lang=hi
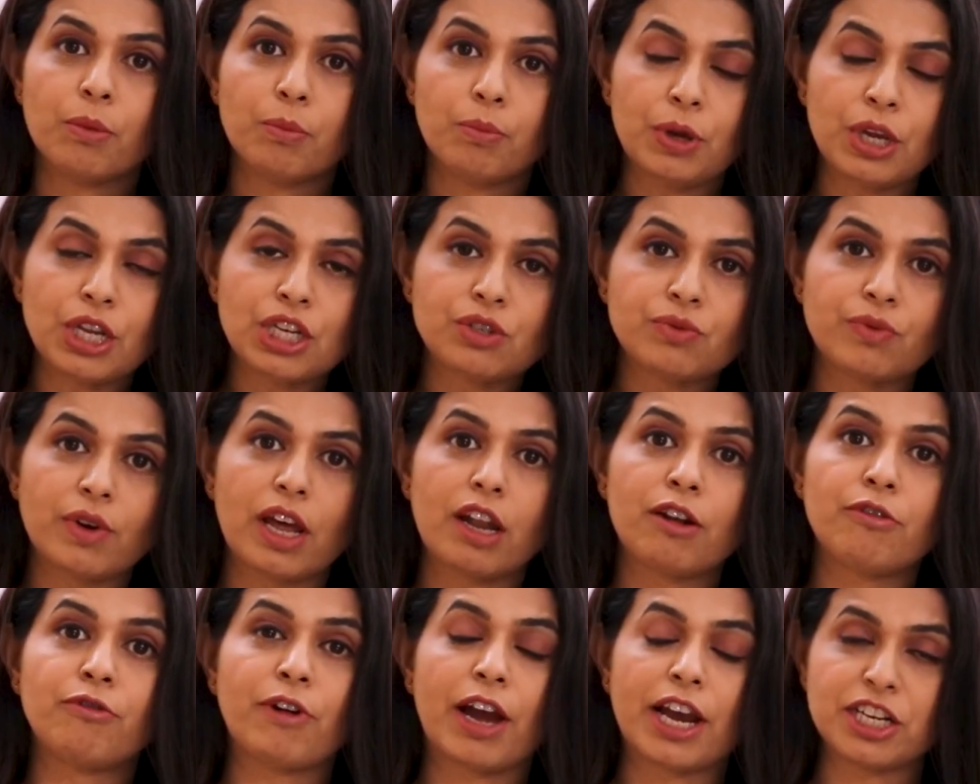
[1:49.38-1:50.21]
बी
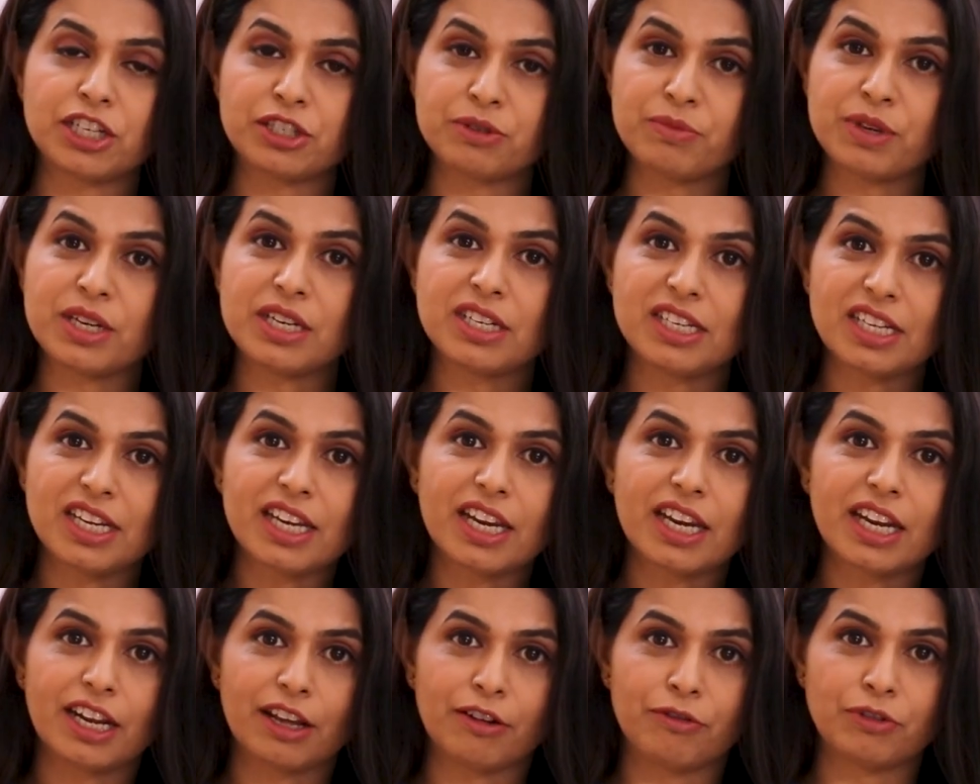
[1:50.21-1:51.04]
ट्वेल्व वाइटामिन डी
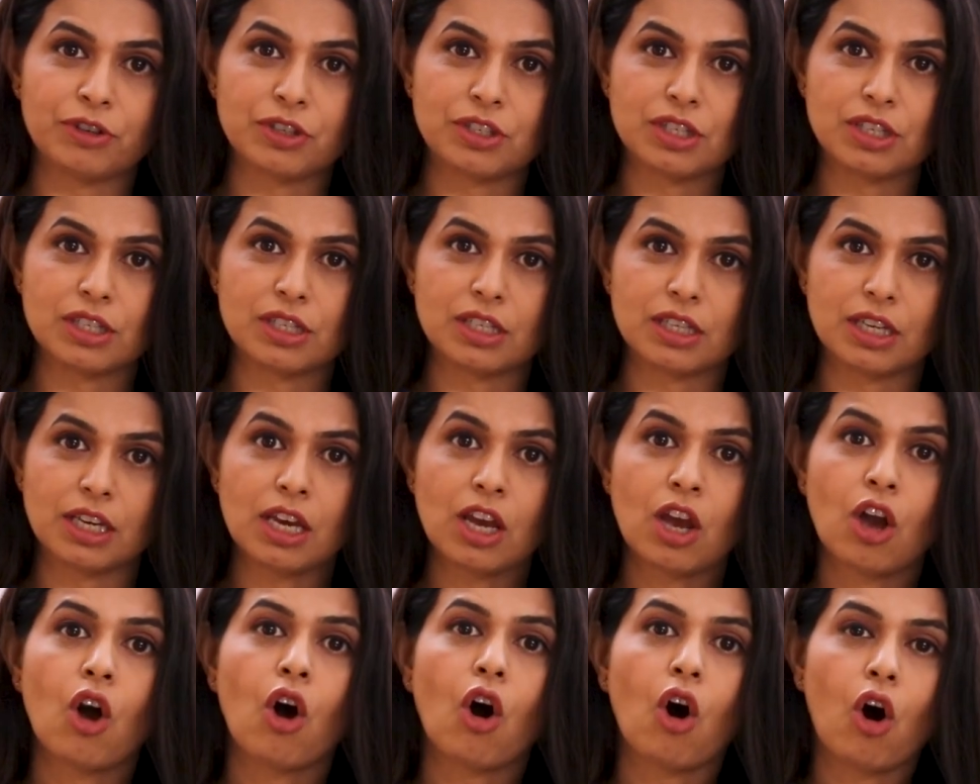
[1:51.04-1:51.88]
की डेफिशिएंसी
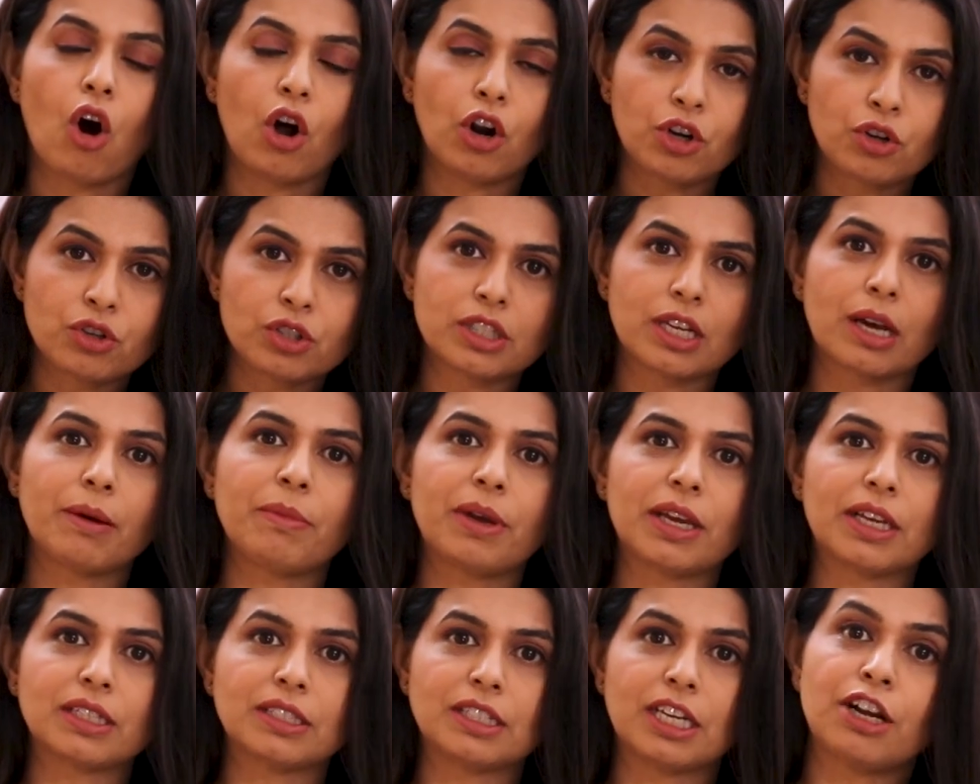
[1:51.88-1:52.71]
और टू
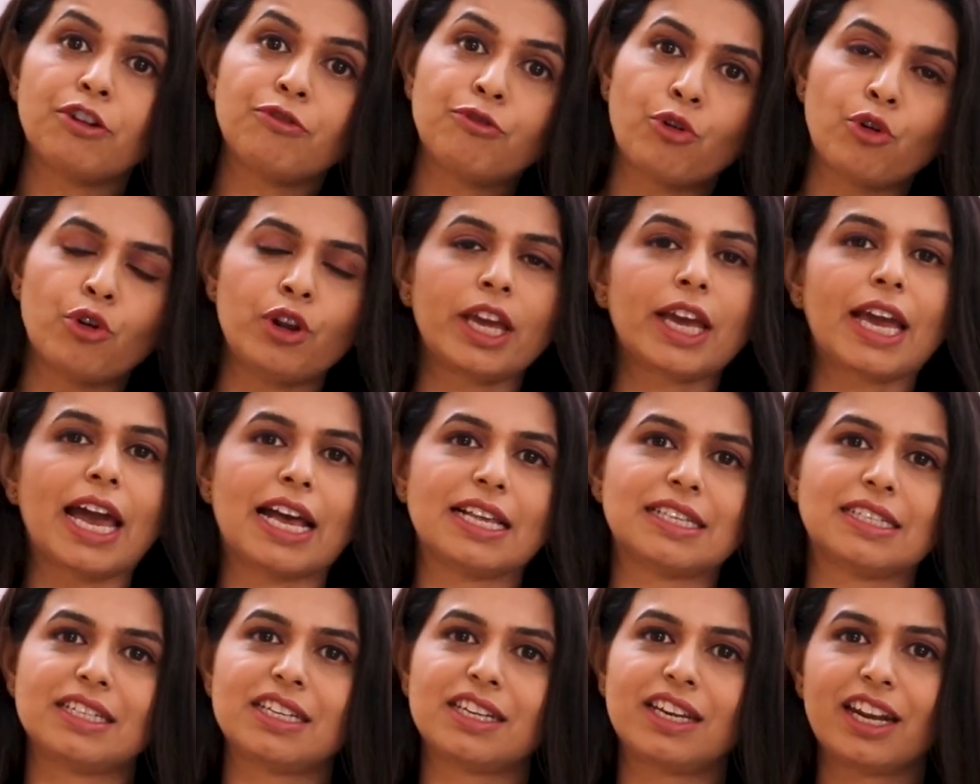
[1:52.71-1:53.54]
सम एक्सटेंट फोलिक
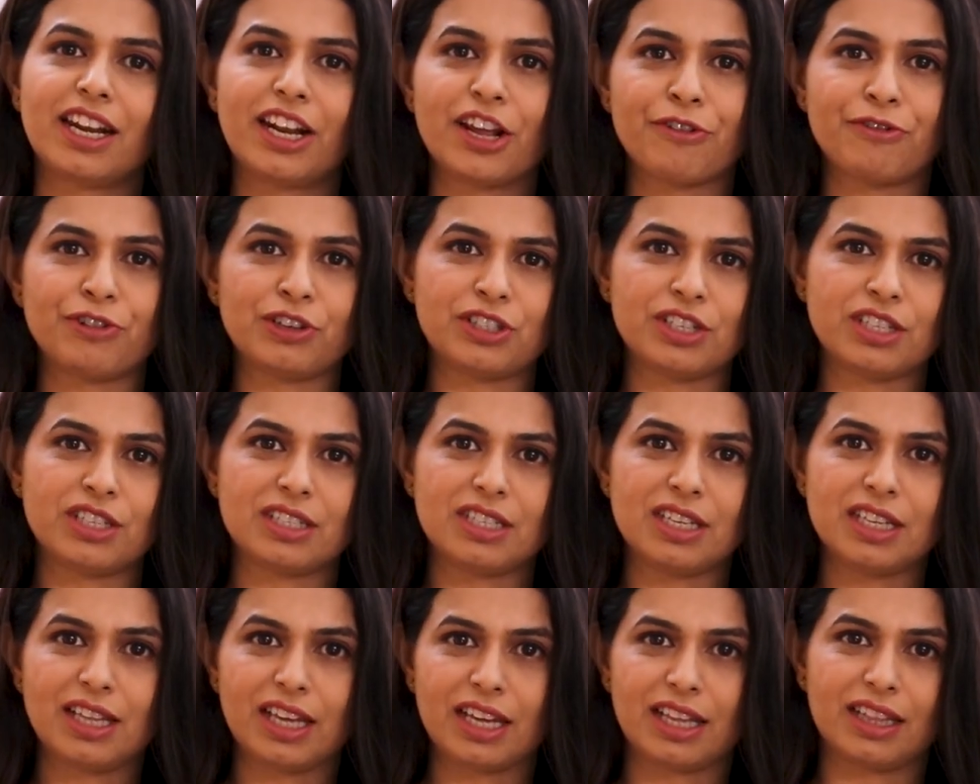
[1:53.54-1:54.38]
एसिड की
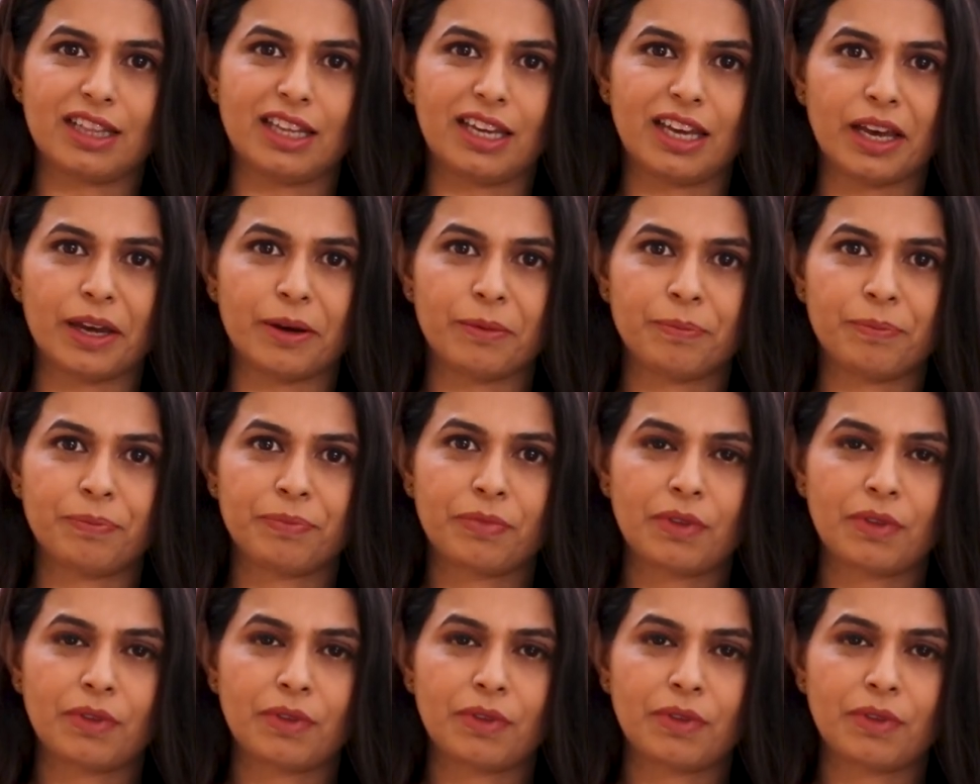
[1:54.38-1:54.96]
डेफिशिएंसी दिखती हैं